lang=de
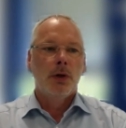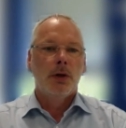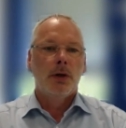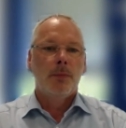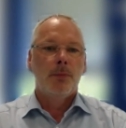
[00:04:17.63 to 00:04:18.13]

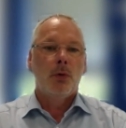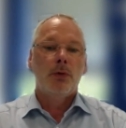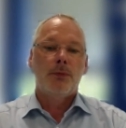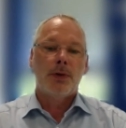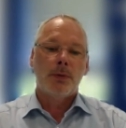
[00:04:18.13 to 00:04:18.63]
Ähm,
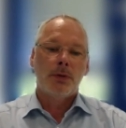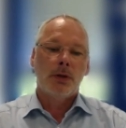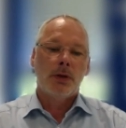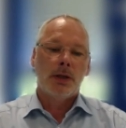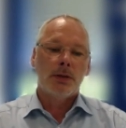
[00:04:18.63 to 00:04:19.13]
und was man
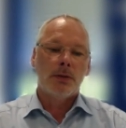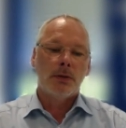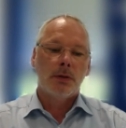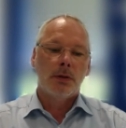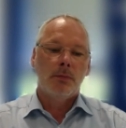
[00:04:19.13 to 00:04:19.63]
sicherlich
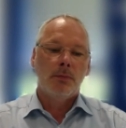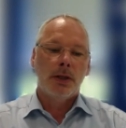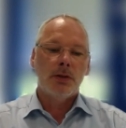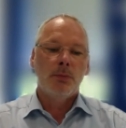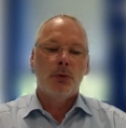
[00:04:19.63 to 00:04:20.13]
als ähm,
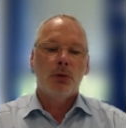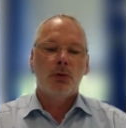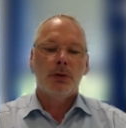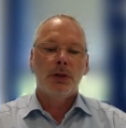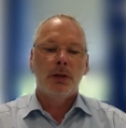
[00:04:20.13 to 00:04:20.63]
letzten Punkt
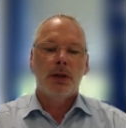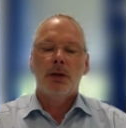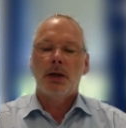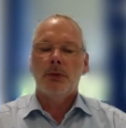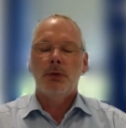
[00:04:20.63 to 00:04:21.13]
noch hier
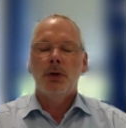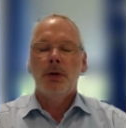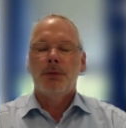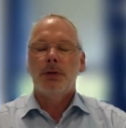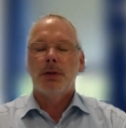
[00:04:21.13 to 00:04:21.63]
nennen darf,
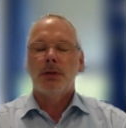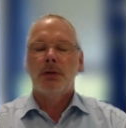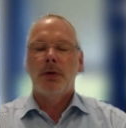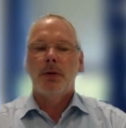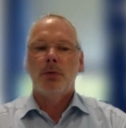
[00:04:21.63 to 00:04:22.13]
ist, dass
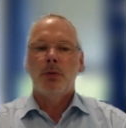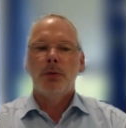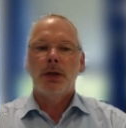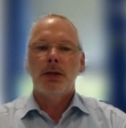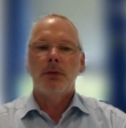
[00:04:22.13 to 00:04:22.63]
diese
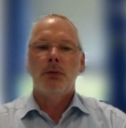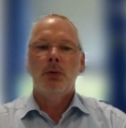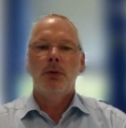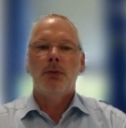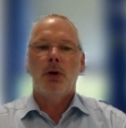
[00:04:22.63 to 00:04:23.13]
Wärmepumpe relativ
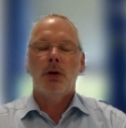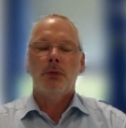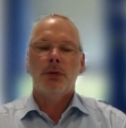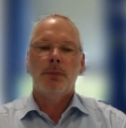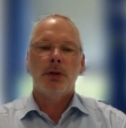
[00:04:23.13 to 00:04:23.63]
hohe
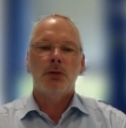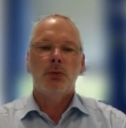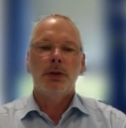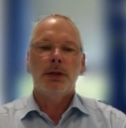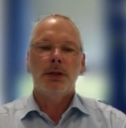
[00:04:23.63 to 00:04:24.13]

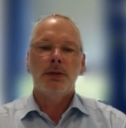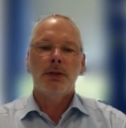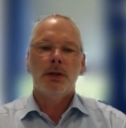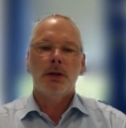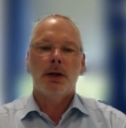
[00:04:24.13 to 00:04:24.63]
Vorlauftemperaturen
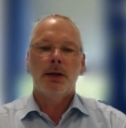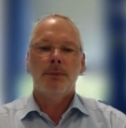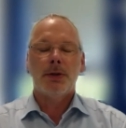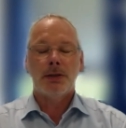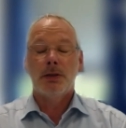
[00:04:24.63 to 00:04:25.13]
realisieren
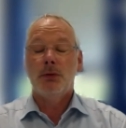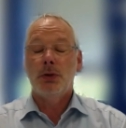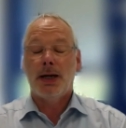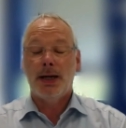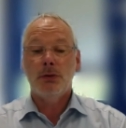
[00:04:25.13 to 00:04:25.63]
kann. Das ist für
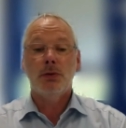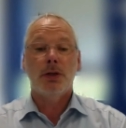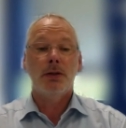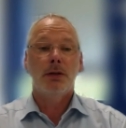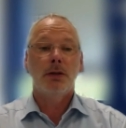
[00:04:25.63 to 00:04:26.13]
die
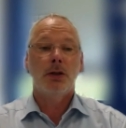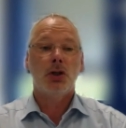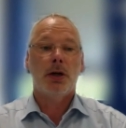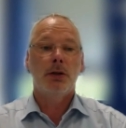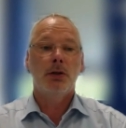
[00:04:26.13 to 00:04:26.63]
Heizungstechnik
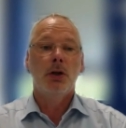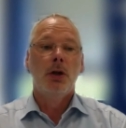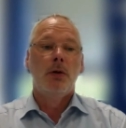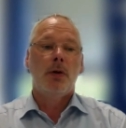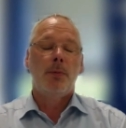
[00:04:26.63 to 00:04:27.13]
entscheidend,
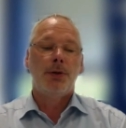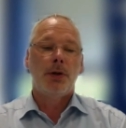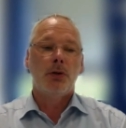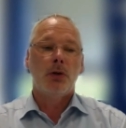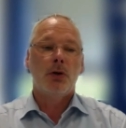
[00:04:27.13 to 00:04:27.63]
weil man mhm.
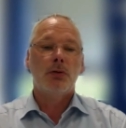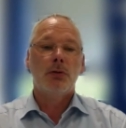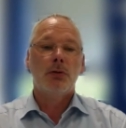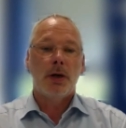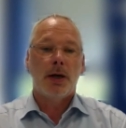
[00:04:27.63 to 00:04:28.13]
dadurch auch
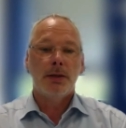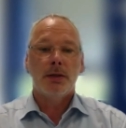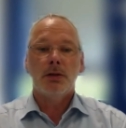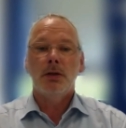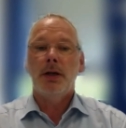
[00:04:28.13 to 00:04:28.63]
den
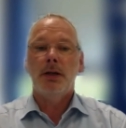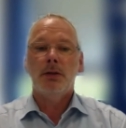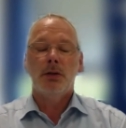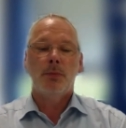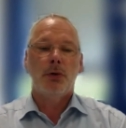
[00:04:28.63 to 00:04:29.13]
Einsatz in
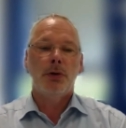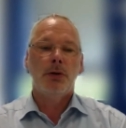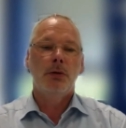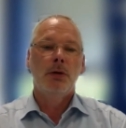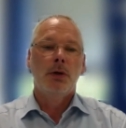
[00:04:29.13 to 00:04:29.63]
älteren Gebäuden